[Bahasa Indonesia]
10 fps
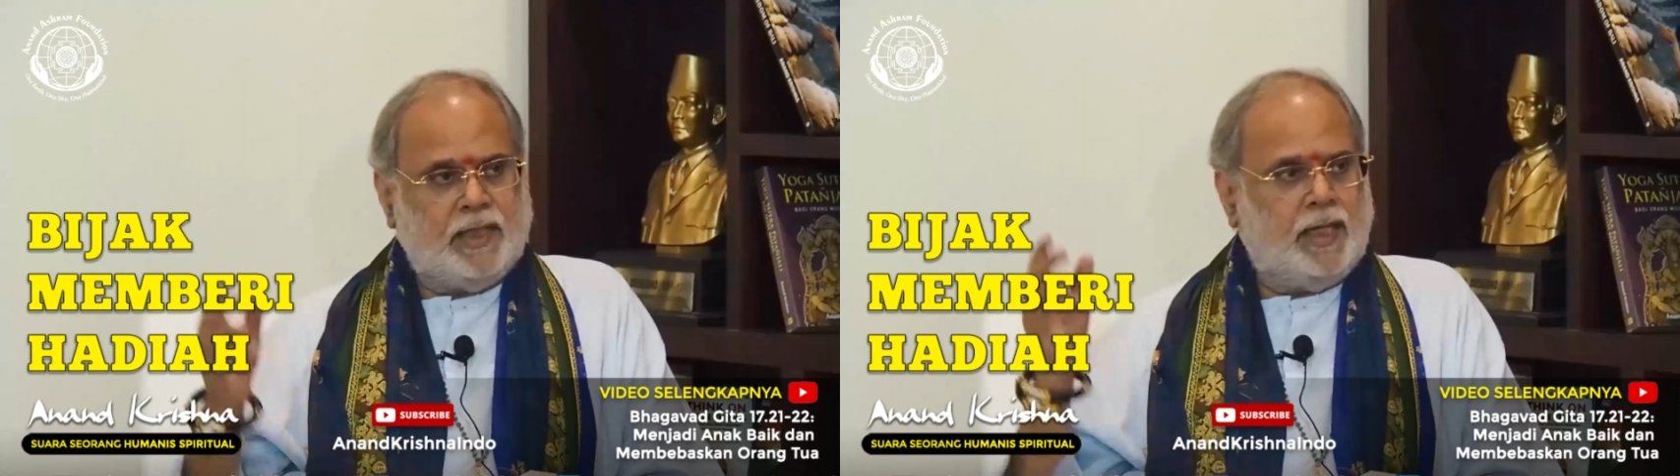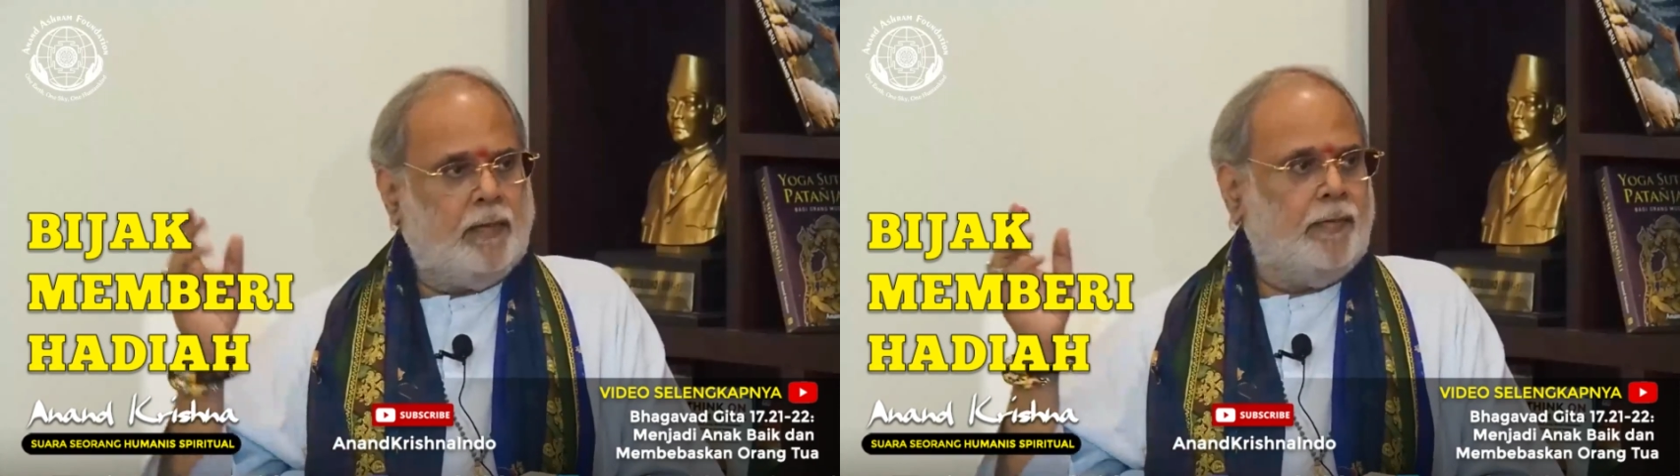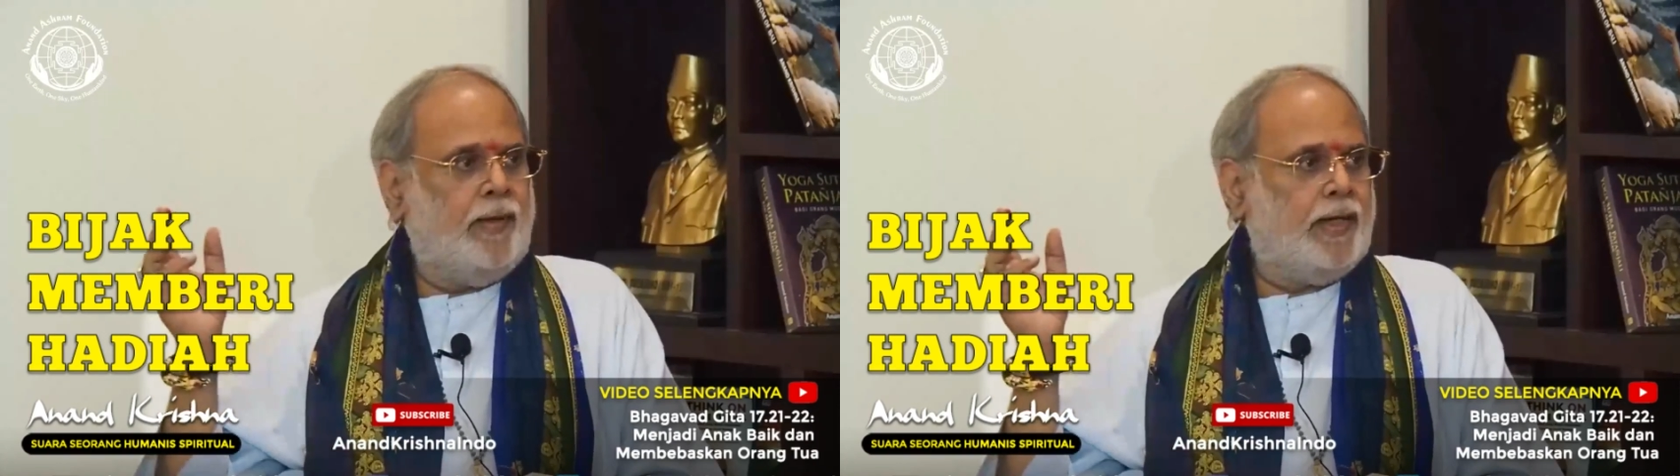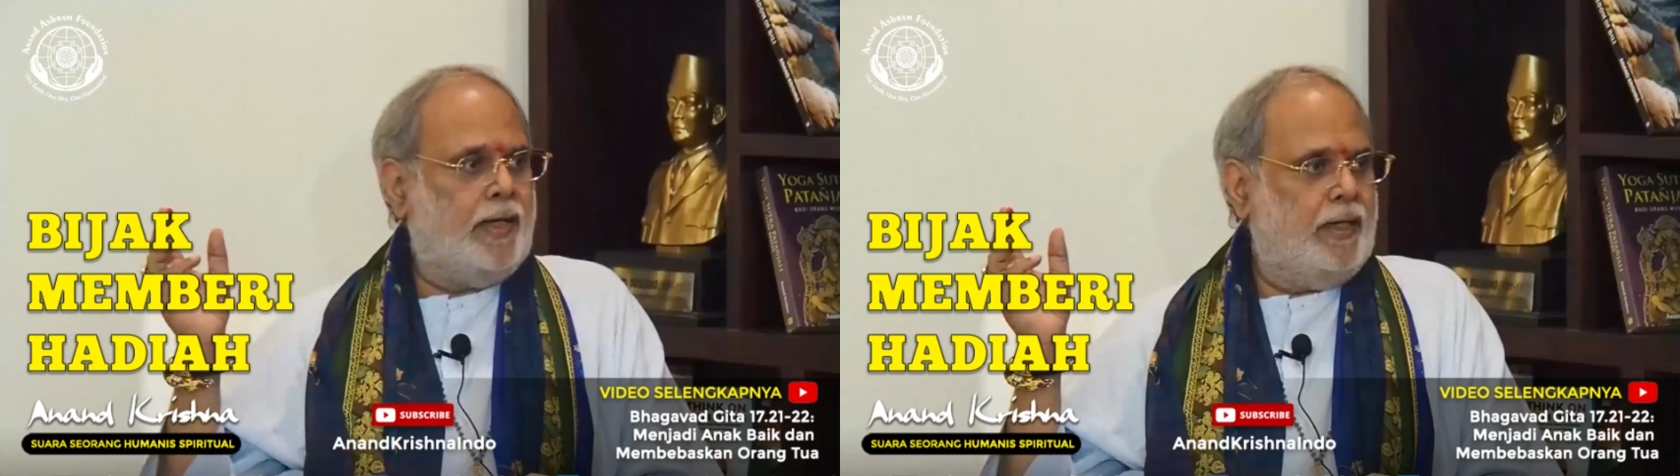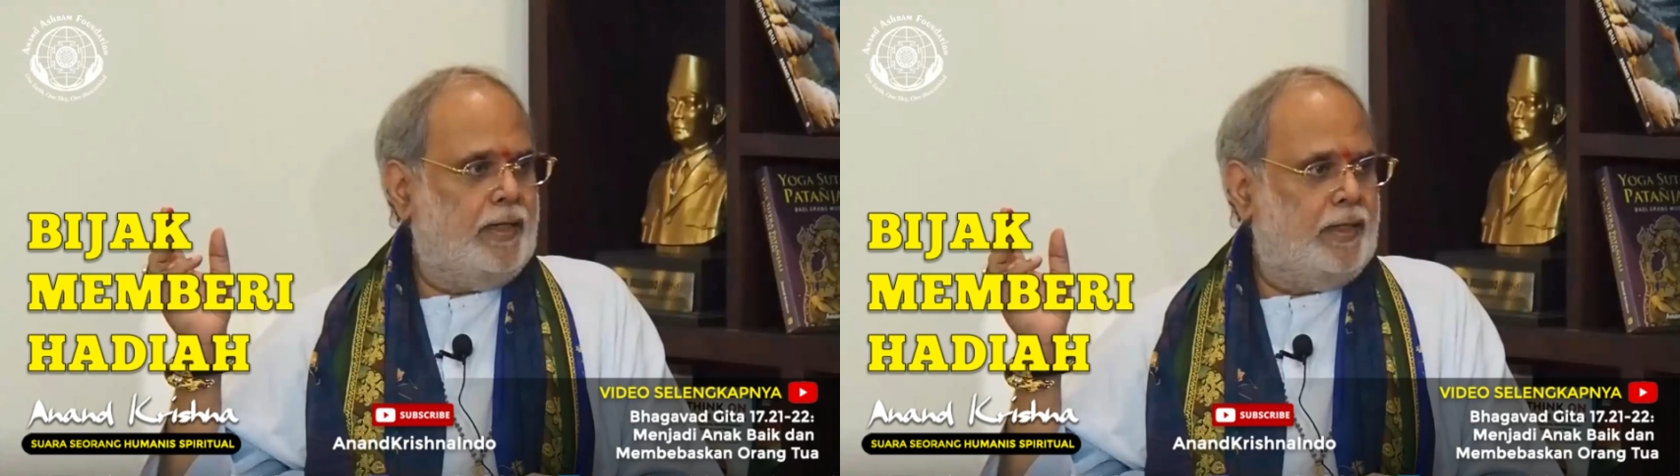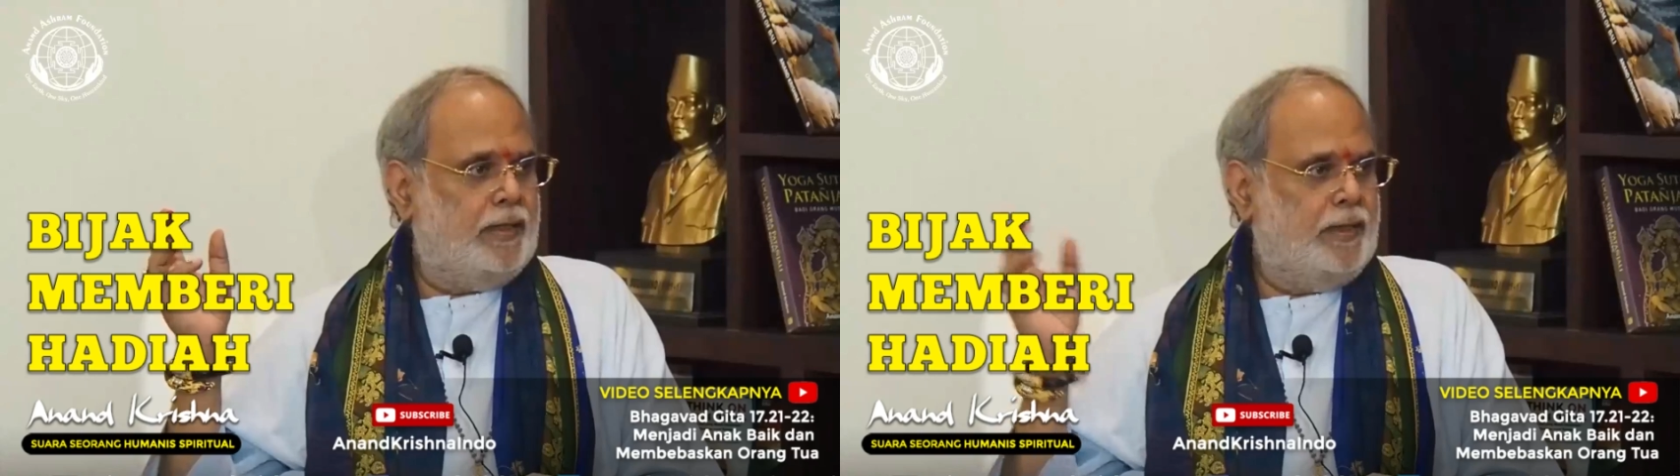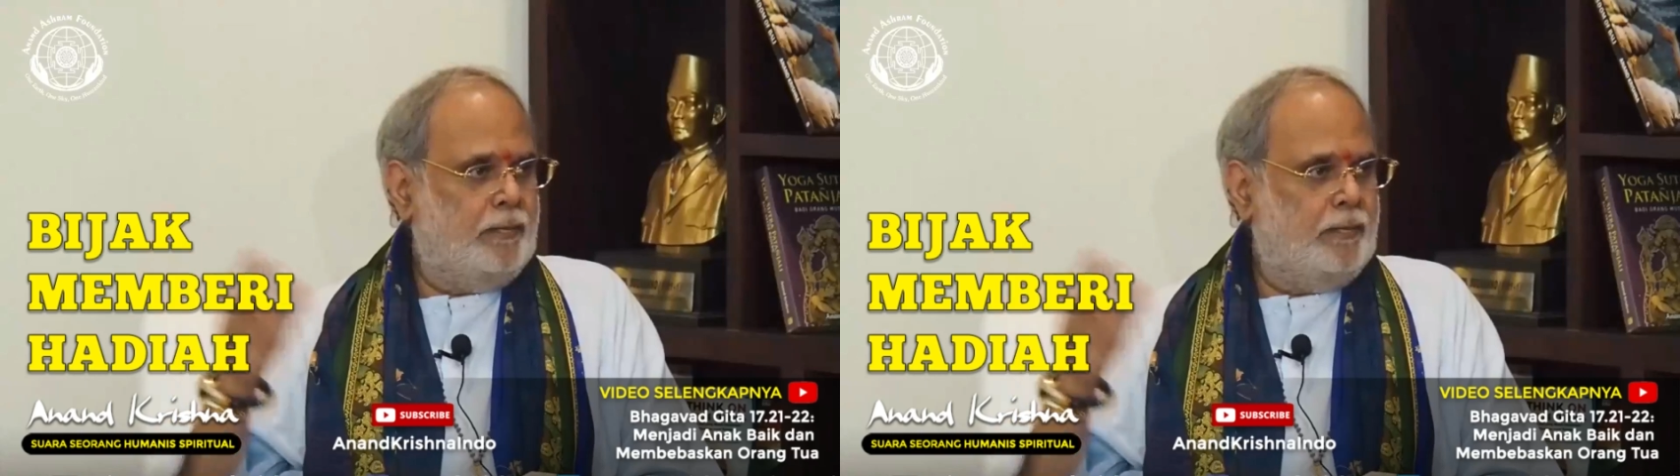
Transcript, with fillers: yang ada dipakai nggak ya?